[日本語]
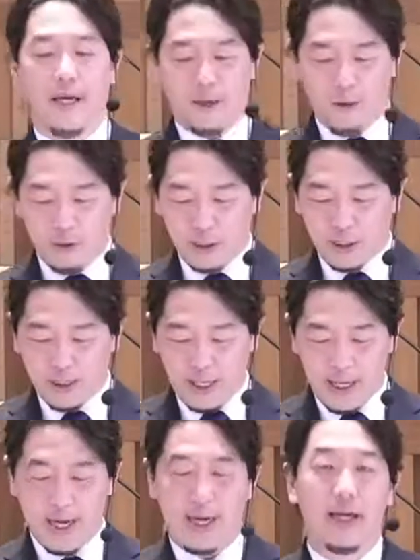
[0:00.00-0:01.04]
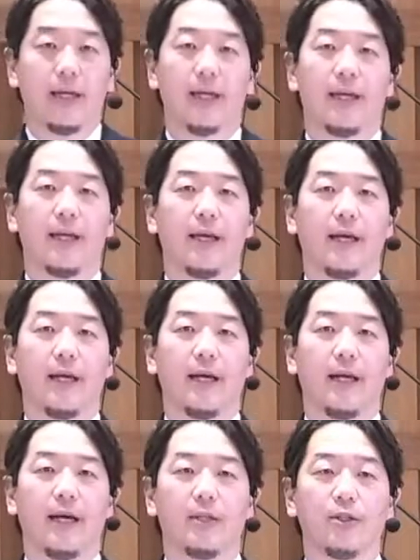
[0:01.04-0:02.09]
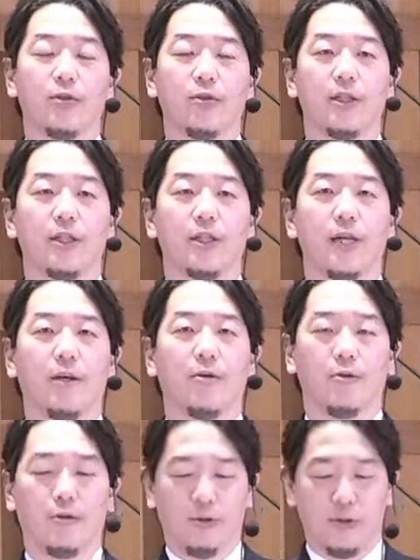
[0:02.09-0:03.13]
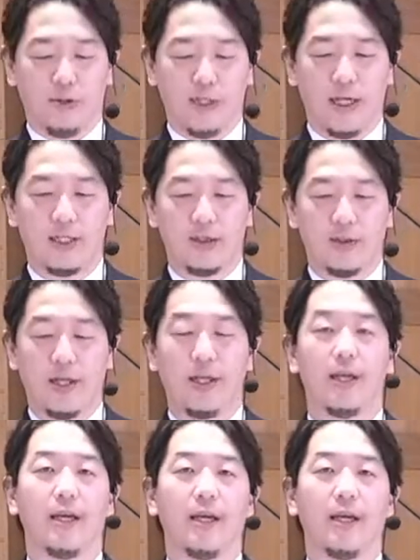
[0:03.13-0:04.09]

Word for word: 本日から安息日学校の最初に